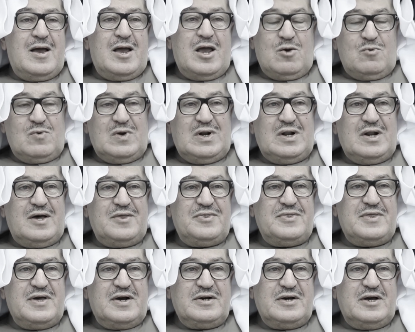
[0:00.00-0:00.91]
اي والله
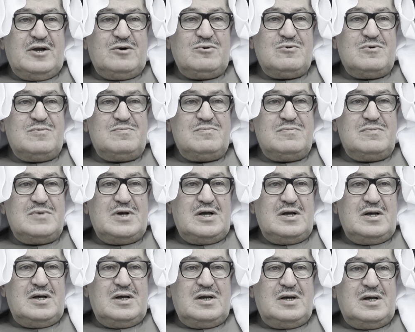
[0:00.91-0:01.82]
اتذكرهم
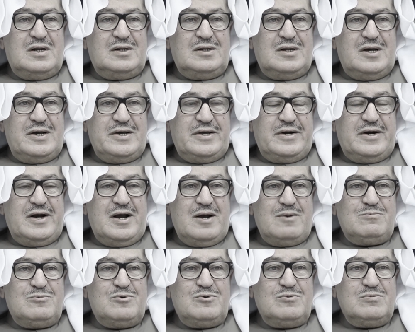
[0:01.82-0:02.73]
آه، الله
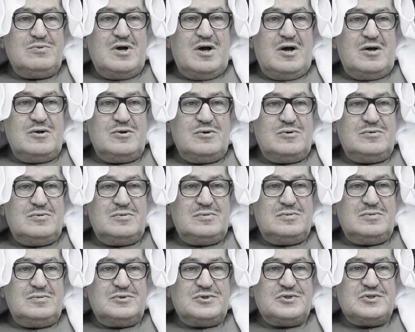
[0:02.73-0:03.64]
يرحمهم
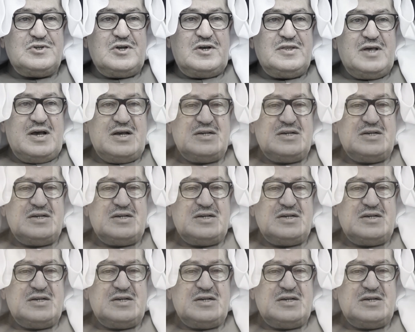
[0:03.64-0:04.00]
كانوا استاذ